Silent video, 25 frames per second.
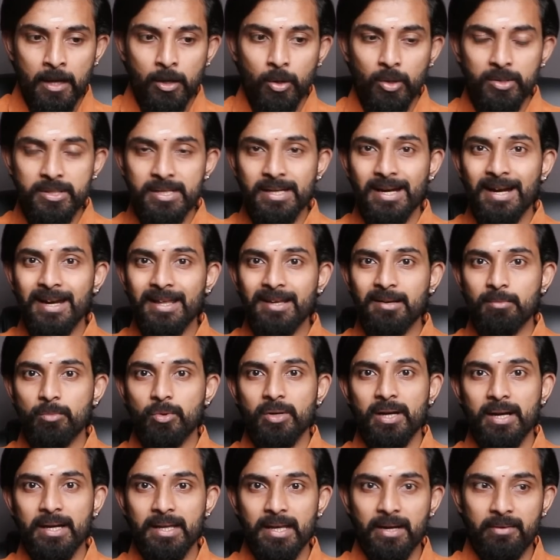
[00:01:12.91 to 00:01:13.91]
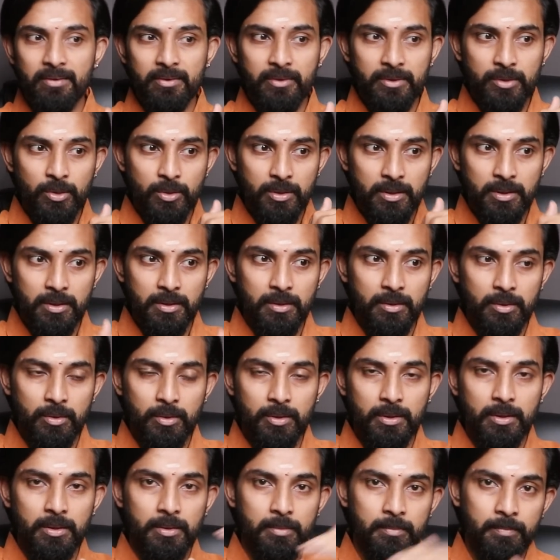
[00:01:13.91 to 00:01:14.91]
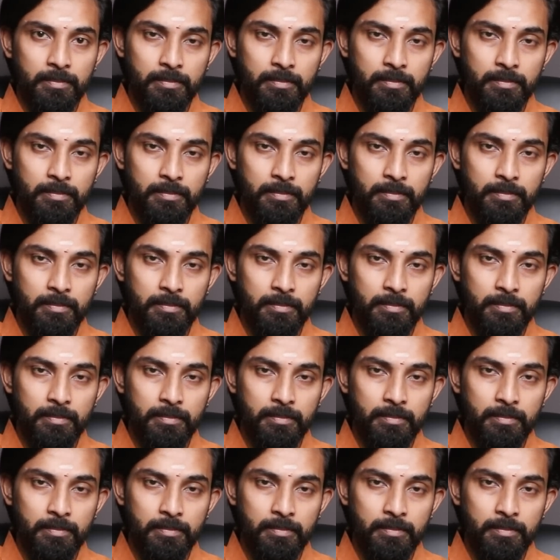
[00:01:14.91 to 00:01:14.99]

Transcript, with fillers: கொஞ்ச நாளைக்கு முன்னாடி அவர் வந்து ஒரு ஒரு